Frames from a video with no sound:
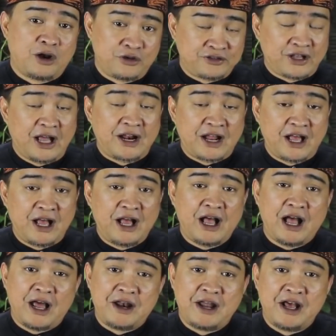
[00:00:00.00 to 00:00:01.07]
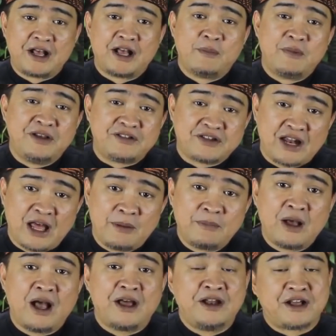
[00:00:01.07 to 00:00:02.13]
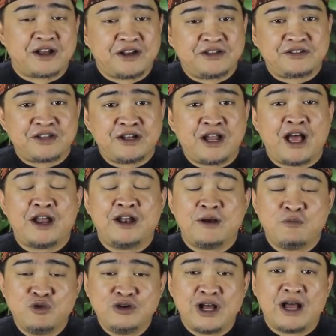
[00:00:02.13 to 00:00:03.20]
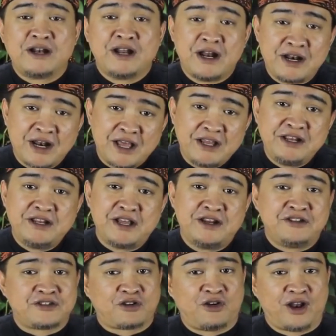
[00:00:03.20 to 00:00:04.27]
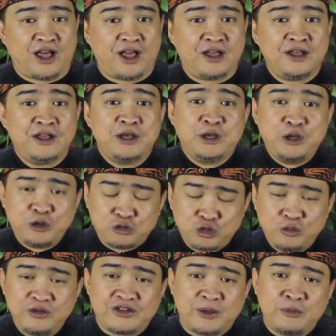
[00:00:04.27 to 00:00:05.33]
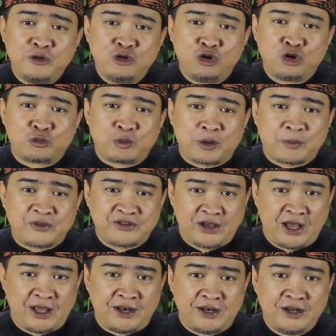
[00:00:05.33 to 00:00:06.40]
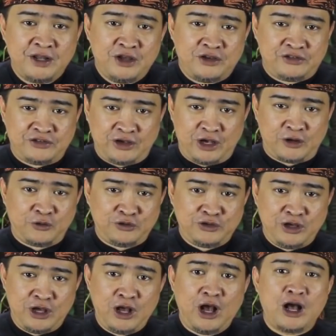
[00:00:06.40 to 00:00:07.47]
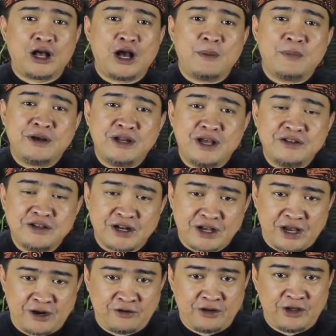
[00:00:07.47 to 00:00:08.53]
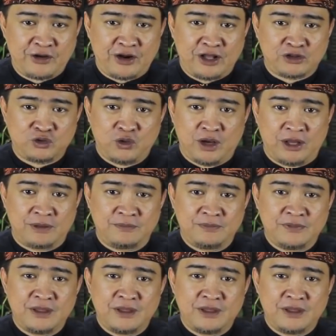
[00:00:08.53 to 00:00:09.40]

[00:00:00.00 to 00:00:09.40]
Kalau sekarang ada agama Islam, ada Kristen, ada Buddha, dan lainnya di sekolah. Itu bisa menyulut perpecahan. Seharusnya agama diajarkan oleh orang tua.